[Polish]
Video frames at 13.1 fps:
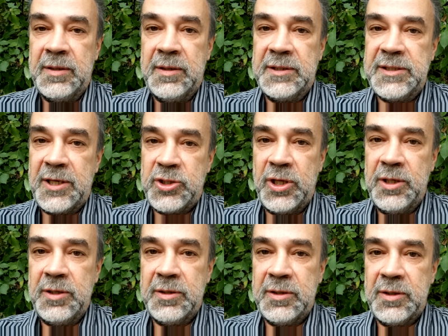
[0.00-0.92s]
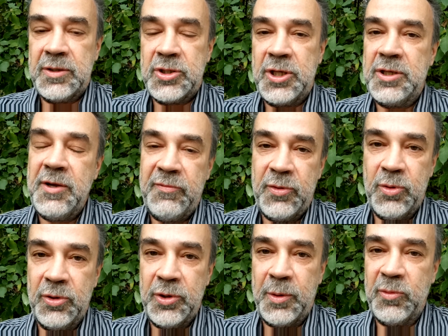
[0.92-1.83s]
raczej się nie
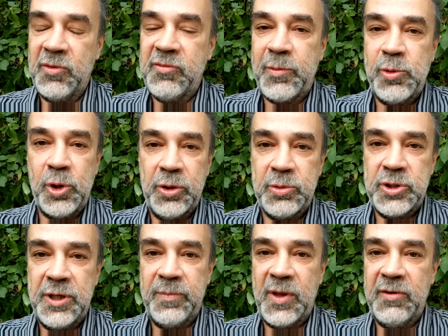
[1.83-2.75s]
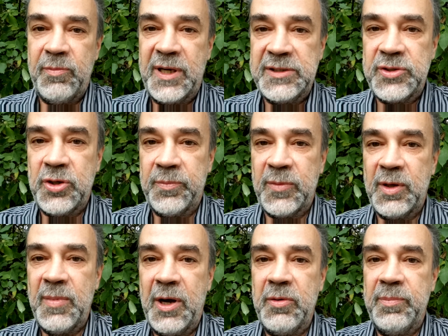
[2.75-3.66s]
wchłoną lub wchłoną się w bardzo
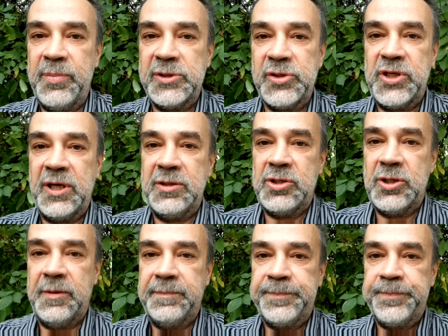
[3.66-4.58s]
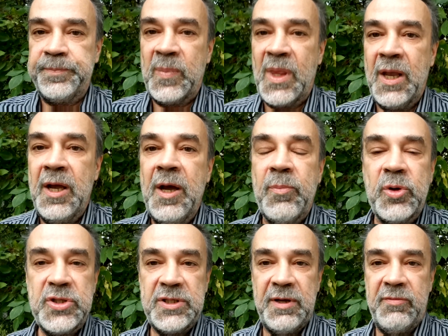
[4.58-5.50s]
małym procencie.
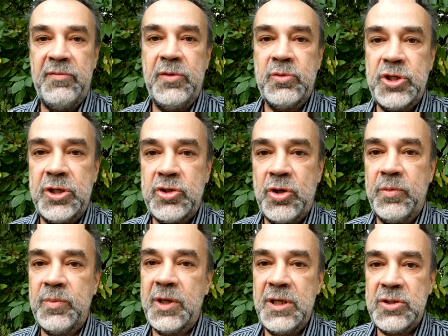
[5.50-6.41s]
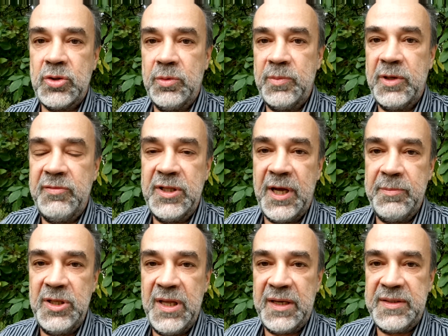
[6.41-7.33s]
Podstawową rzeczą jest tu
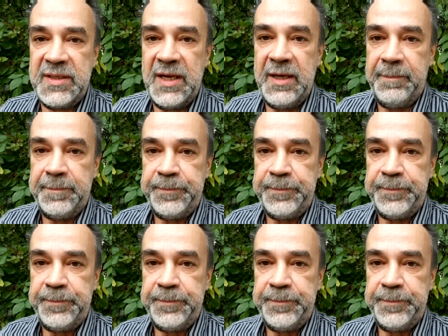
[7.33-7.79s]
witamina C.